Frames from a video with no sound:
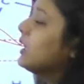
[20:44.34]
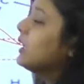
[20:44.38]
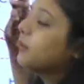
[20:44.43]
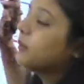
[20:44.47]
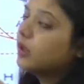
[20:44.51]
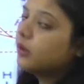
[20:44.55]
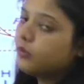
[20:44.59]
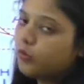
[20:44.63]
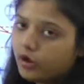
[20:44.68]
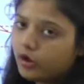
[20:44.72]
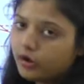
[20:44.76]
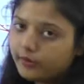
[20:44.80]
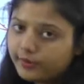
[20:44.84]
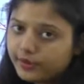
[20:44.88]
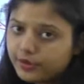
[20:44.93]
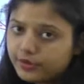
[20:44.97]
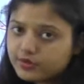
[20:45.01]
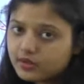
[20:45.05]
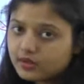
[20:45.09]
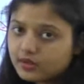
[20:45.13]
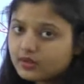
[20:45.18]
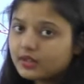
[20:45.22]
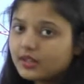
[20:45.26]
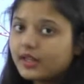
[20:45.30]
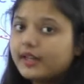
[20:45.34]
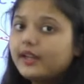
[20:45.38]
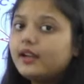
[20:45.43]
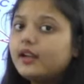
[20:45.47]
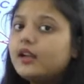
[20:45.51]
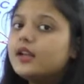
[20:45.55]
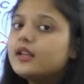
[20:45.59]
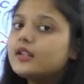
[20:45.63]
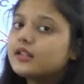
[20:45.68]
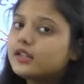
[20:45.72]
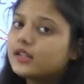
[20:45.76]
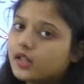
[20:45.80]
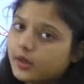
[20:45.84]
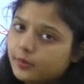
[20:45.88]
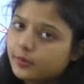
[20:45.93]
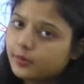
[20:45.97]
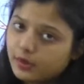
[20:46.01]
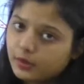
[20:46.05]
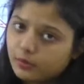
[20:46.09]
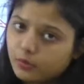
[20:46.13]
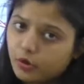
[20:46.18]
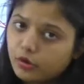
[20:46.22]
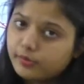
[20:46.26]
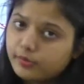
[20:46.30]
डबल बॉन्ड भी हो सकता है
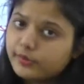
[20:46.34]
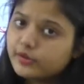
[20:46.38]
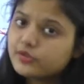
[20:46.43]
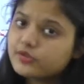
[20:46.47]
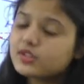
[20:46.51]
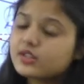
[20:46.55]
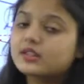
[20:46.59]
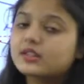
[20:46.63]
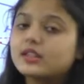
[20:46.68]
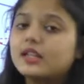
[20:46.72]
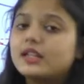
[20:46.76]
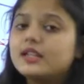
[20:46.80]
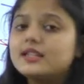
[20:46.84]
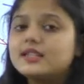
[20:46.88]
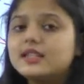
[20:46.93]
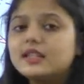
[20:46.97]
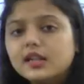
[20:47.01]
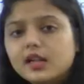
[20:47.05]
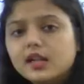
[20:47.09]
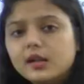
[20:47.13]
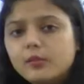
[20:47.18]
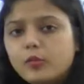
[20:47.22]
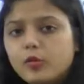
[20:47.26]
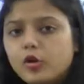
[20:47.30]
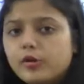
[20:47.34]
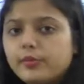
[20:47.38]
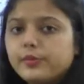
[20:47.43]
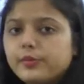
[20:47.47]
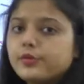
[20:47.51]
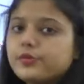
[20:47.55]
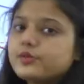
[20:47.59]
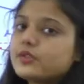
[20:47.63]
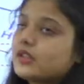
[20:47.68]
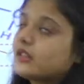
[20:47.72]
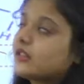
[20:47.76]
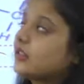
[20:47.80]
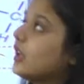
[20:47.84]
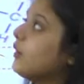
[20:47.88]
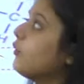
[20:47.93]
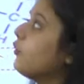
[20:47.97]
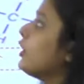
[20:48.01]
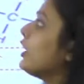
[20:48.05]
ट्रिपल बॉन्ड भी हो सकता है सिंगल बॉन्ड भी हो सकता है वो